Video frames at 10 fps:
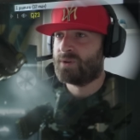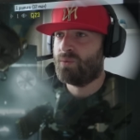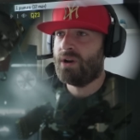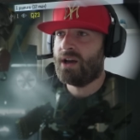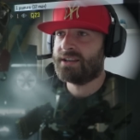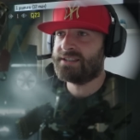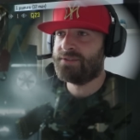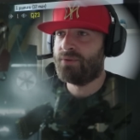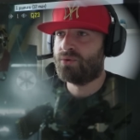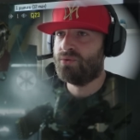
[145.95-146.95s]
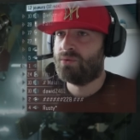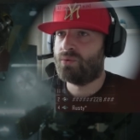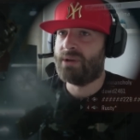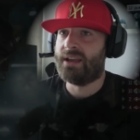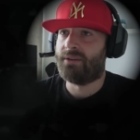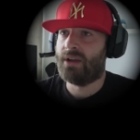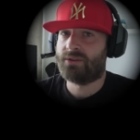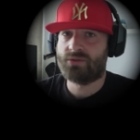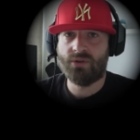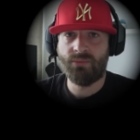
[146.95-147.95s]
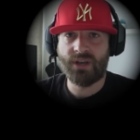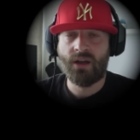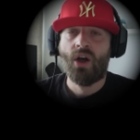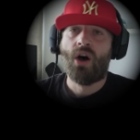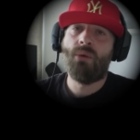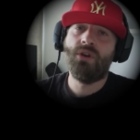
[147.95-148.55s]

Oula, qu'est-ce qui se fait au coup oh, mais, euh, Attention mon gars Ah oh,